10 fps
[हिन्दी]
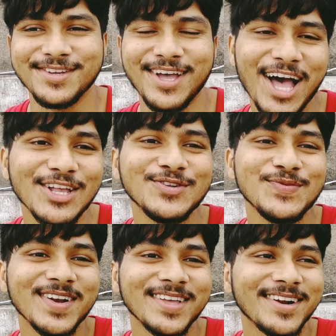आज भी
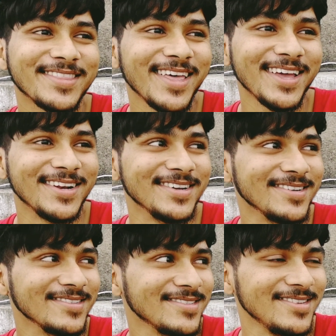मन करता है ना
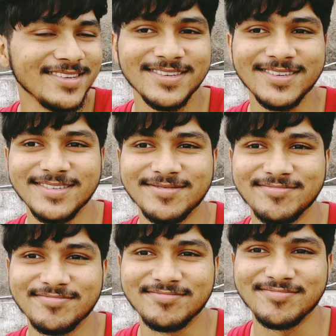कि
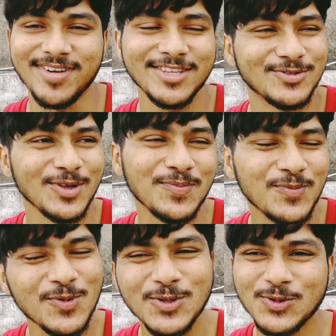भाई सब
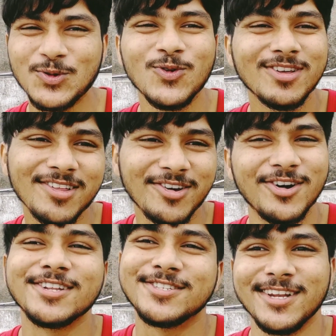कुछ छोड़कर
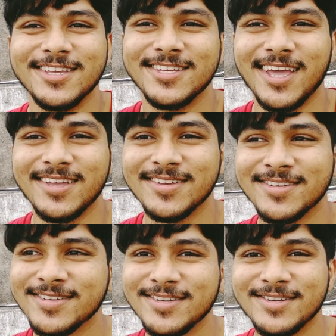घर चले जाएं
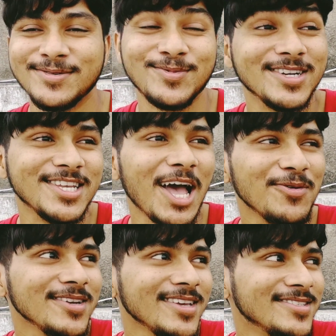पर जा
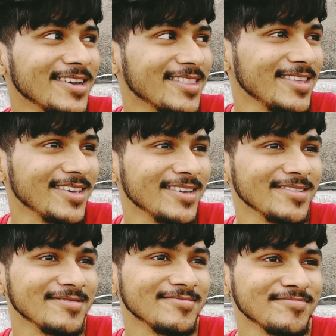भी नहीं सकते हैं
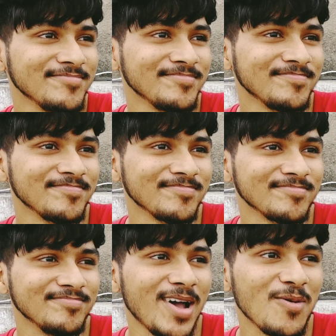
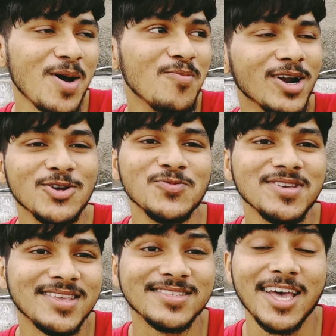माँ बाप बड़ी
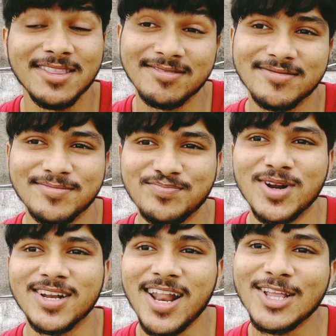उम्मीद के साथ
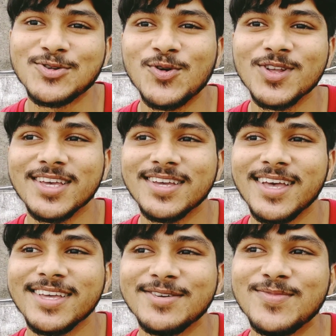पटना छोड़ के गए
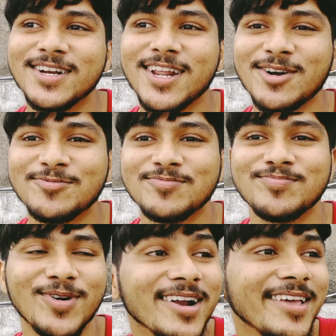हैं कि बेटा
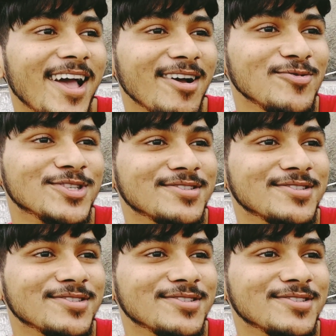पढ़ेगा कुछ